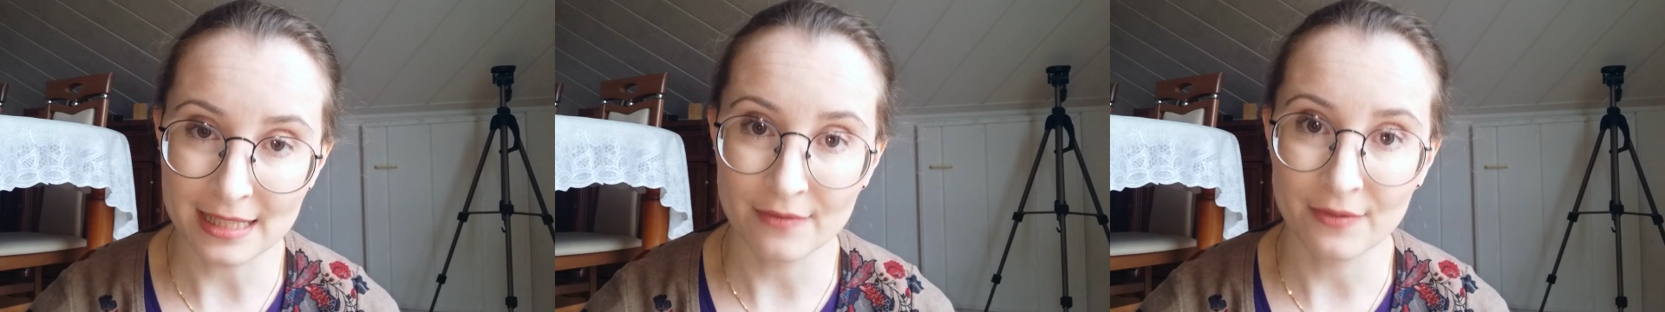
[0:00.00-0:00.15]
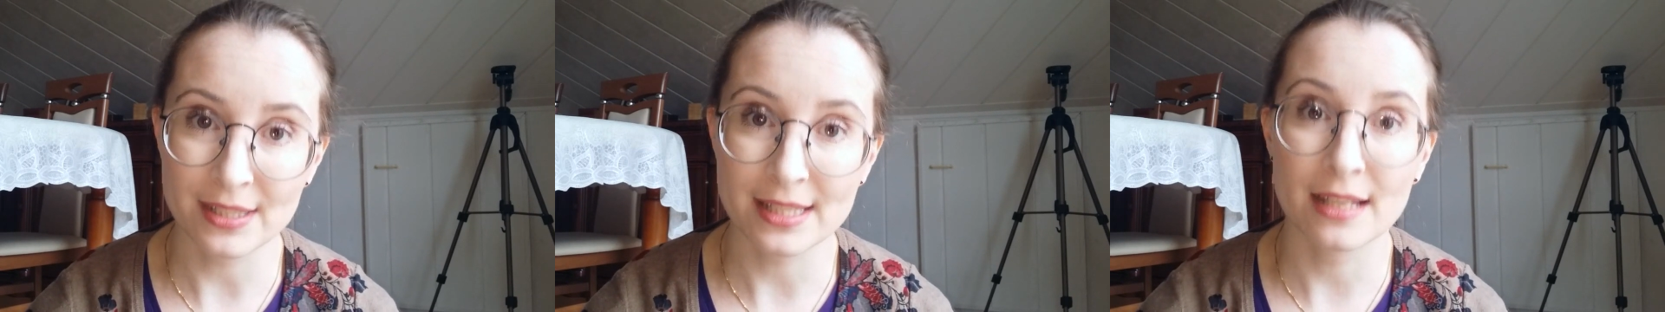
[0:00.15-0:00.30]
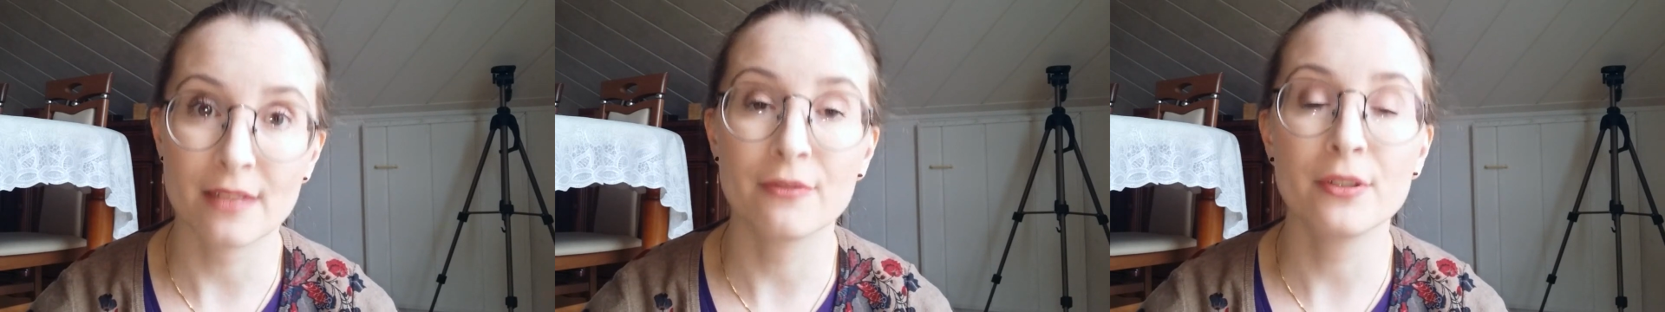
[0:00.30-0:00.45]

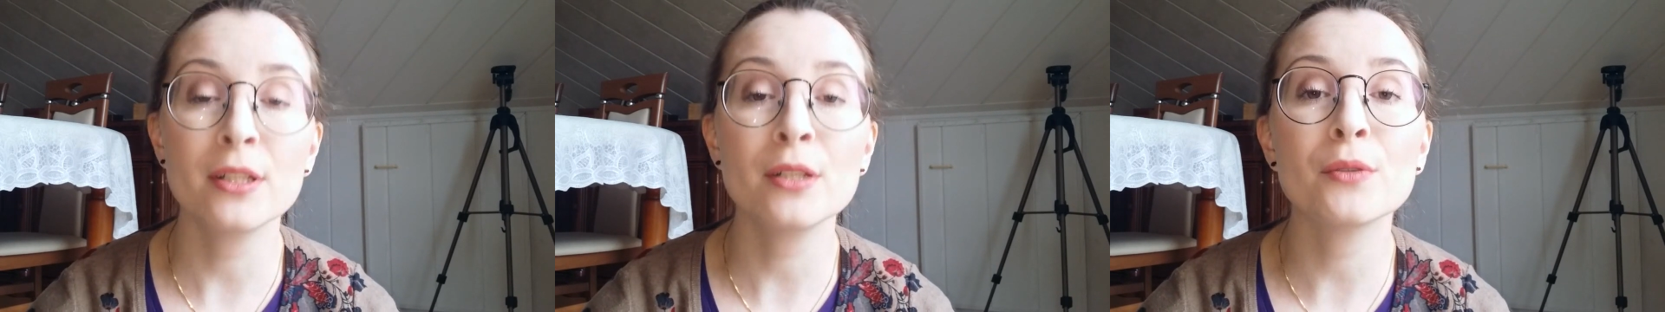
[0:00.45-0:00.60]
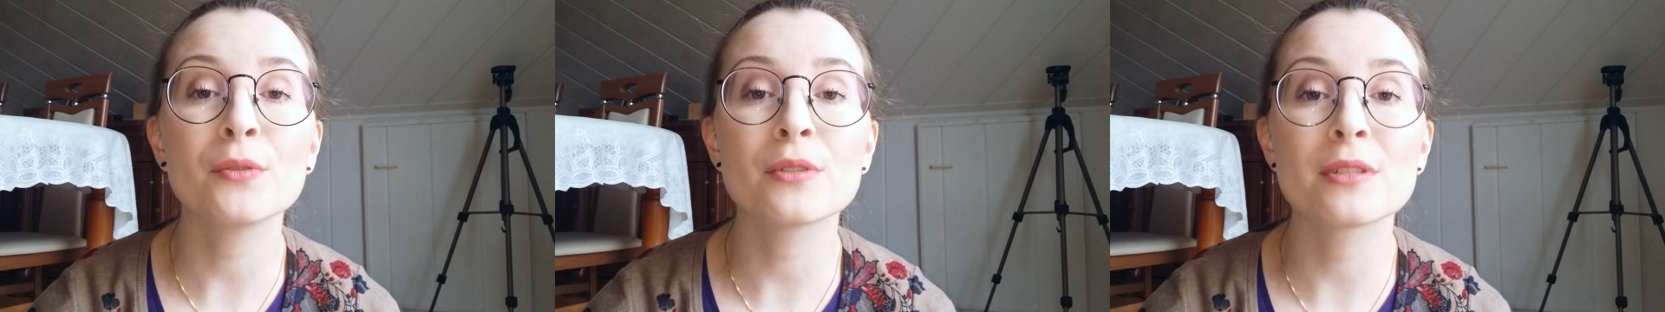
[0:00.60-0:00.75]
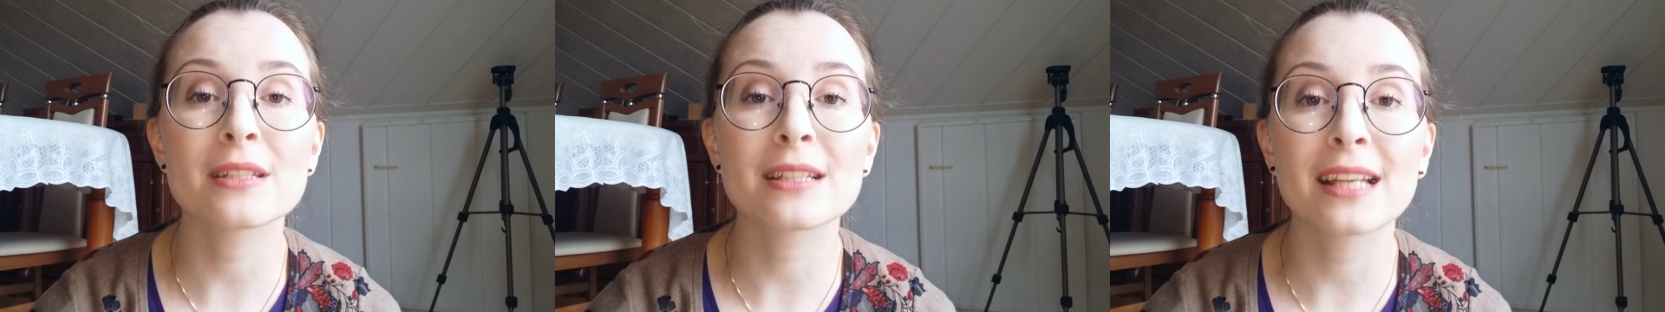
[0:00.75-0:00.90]
was er will
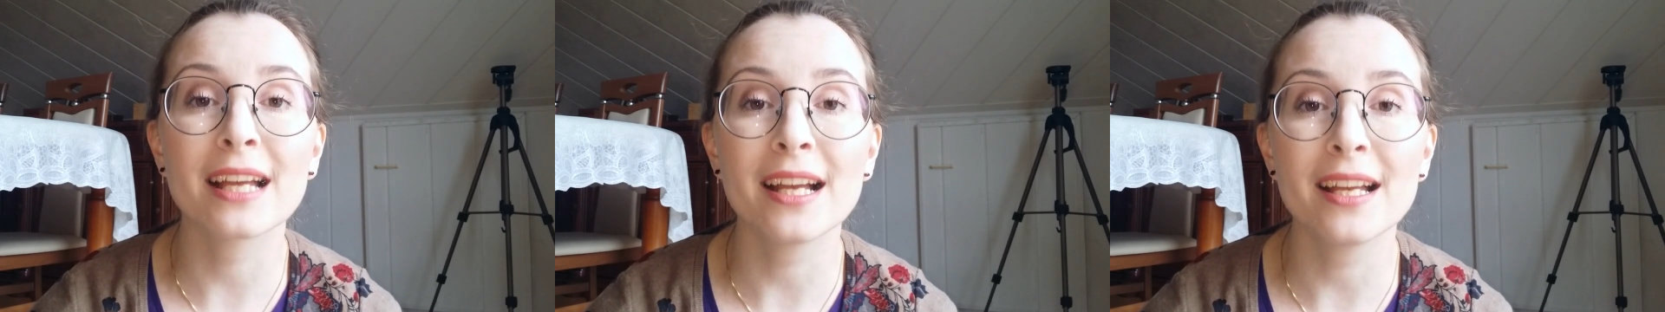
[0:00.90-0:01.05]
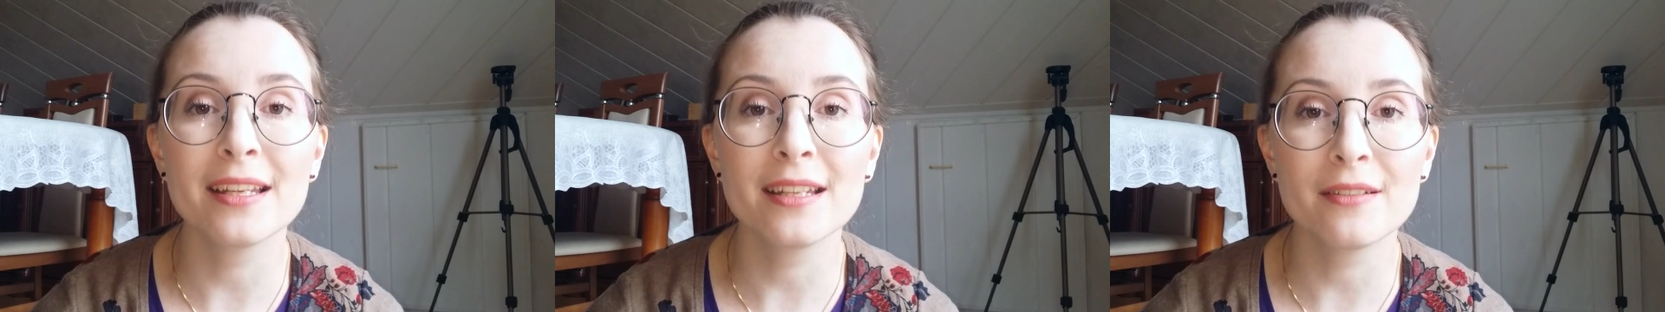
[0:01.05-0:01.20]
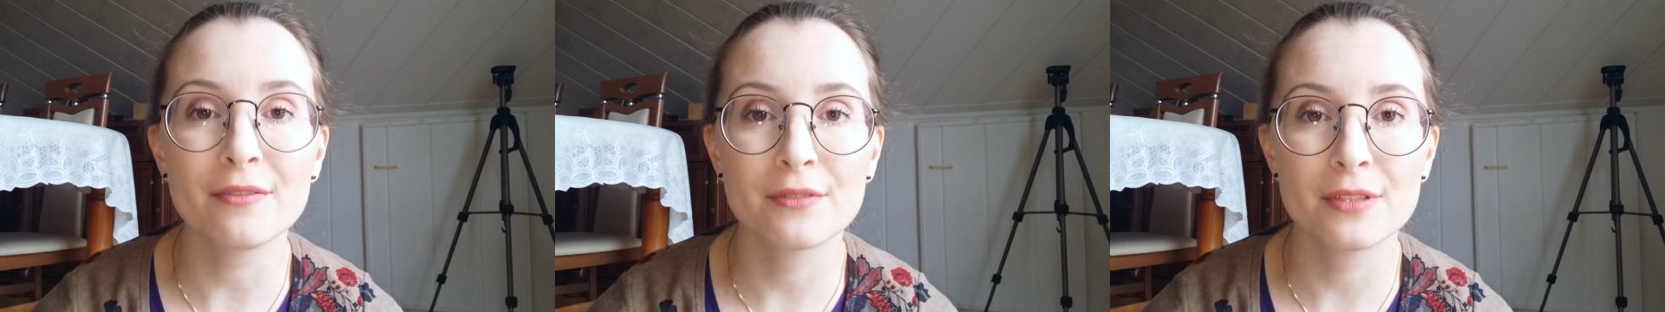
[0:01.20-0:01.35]
und
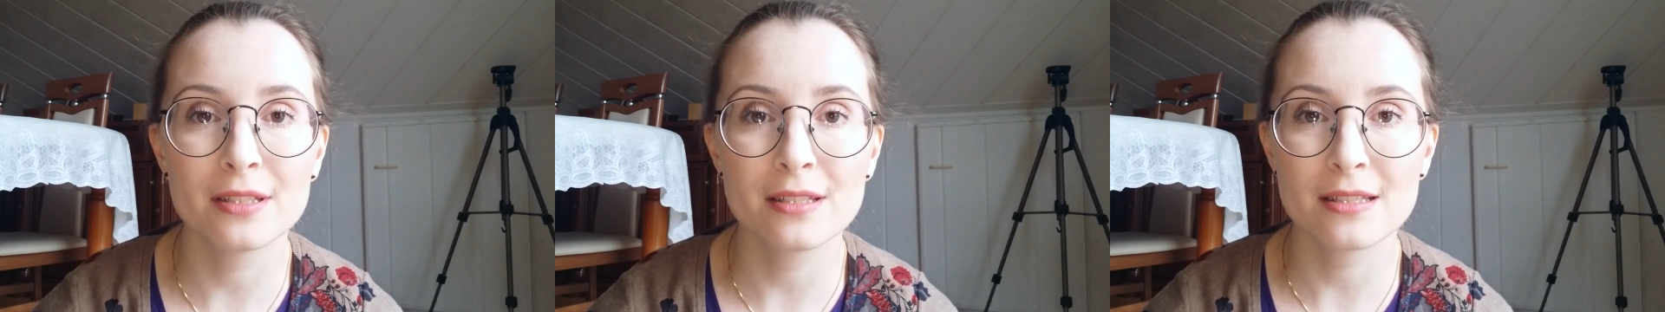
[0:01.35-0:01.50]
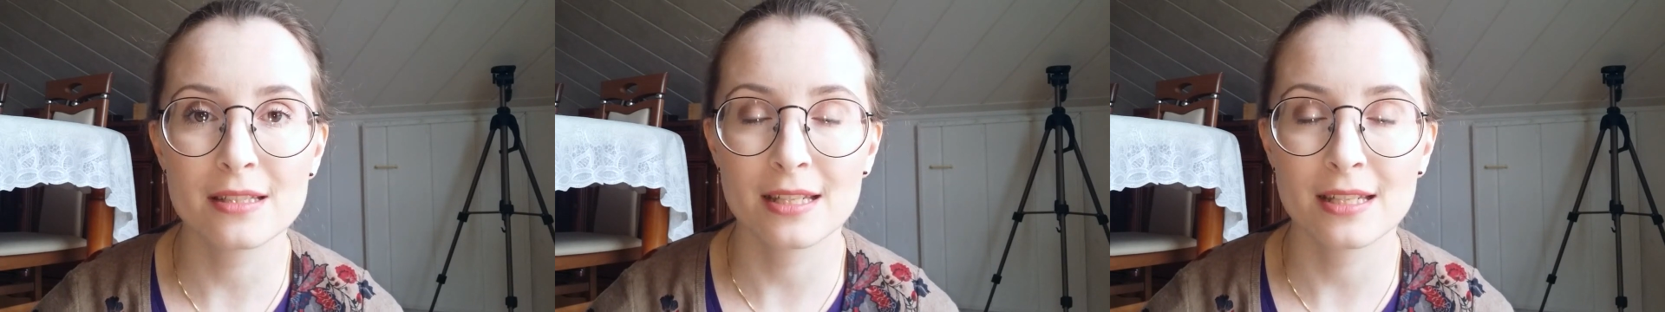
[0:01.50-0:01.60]
keiner wird